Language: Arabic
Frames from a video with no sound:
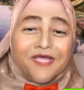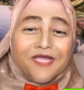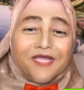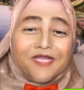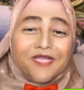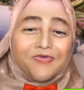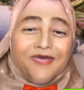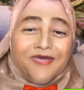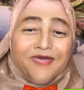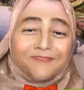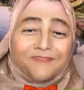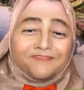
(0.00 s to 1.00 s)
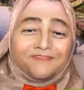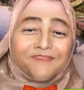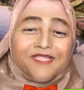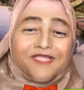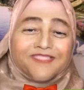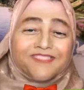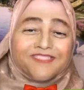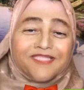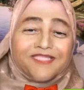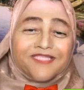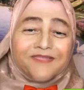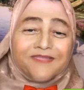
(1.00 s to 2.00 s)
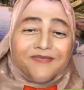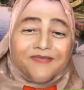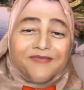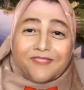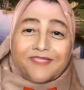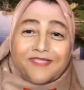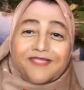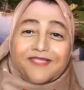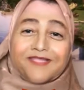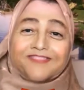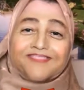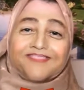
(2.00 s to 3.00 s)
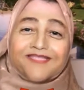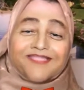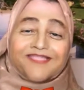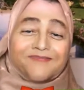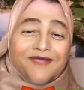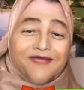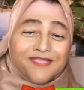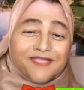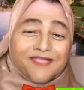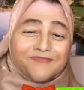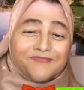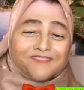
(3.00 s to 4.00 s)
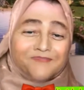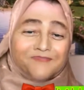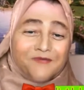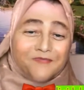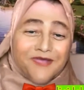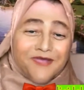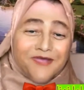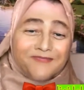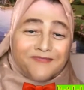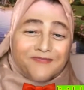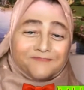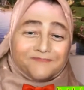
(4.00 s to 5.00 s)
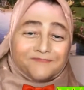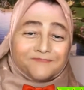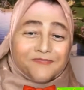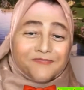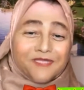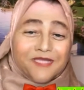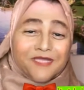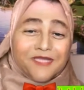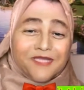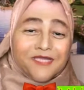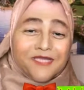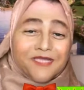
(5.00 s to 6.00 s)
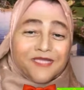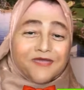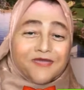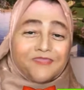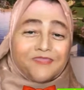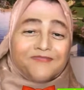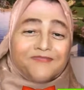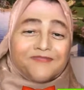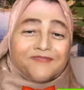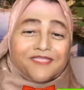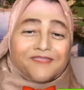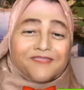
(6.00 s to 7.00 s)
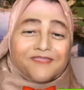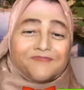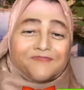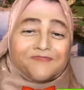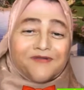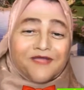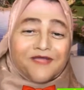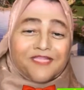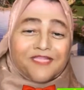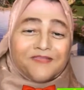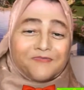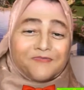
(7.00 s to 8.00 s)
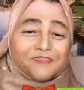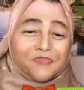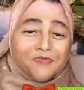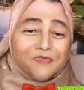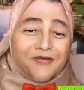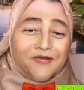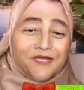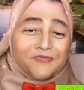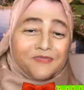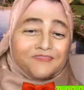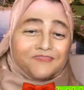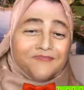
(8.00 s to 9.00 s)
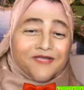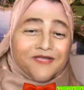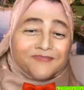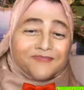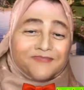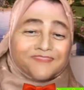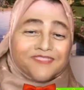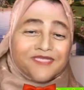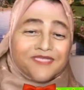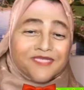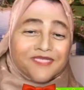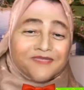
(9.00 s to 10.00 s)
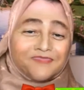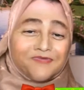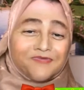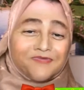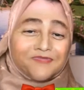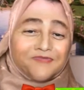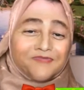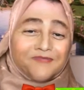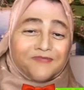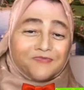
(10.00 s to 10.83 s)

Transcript: الإواء كان ساعتها معاه ساعتها معاه خادمة اسمها أم أيمن آه، أم أيمن اهتمت بيه لغاية لما وصلوا مكة وفي مكة كان مستنيه جده جده عبد